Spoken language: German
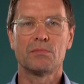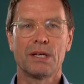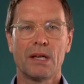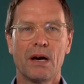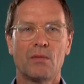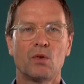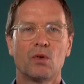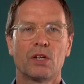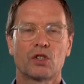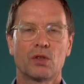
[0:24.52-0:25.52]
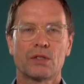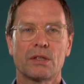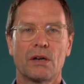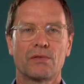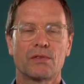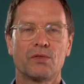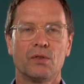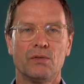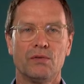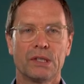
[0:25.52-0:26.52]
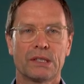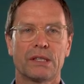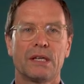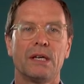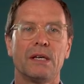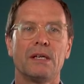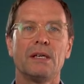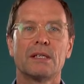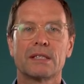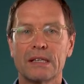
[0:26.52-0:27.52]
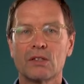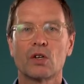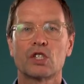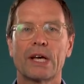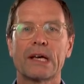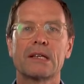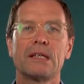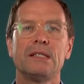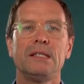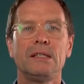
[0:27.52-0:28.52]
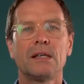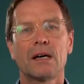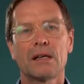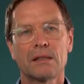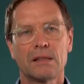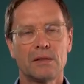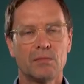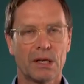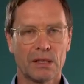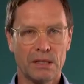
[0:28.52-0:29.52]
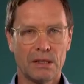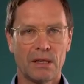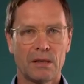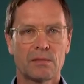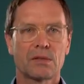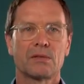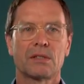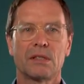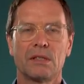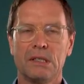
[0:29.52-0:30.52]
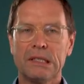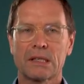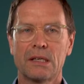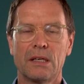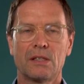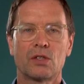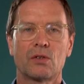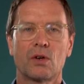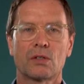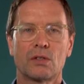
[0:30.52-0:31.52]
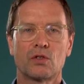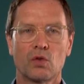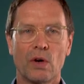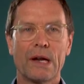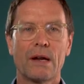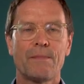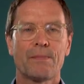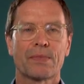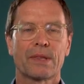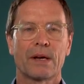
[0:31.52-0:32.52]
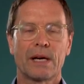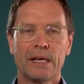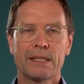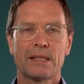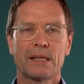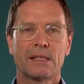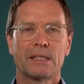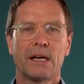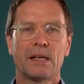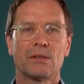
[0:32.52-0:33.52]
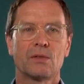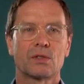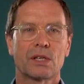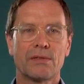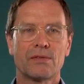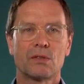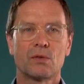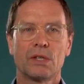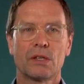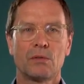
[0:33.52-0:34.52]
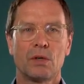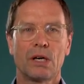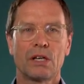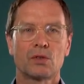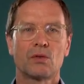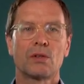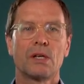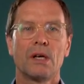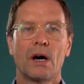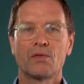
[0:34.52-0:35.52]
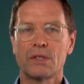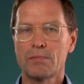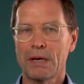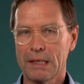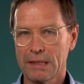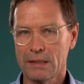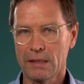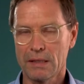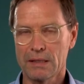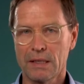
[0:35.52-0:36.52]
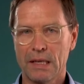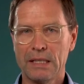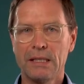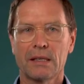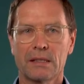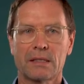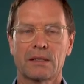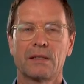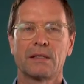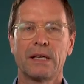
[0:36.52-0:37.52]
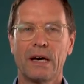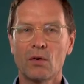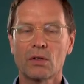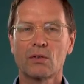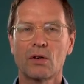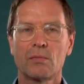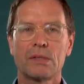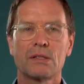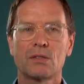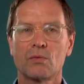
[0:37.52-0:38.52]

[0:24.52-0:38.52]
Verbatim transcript: Palermo erschossen aufgefunden wird. Seine deutsche Enkelin Nina, die in Berlin lebt, und seine israelische Tochter Joel reisen nach Italien und treffen zu ihrer Überraschung auf den Palästinenser Elias, der auch gekommen ist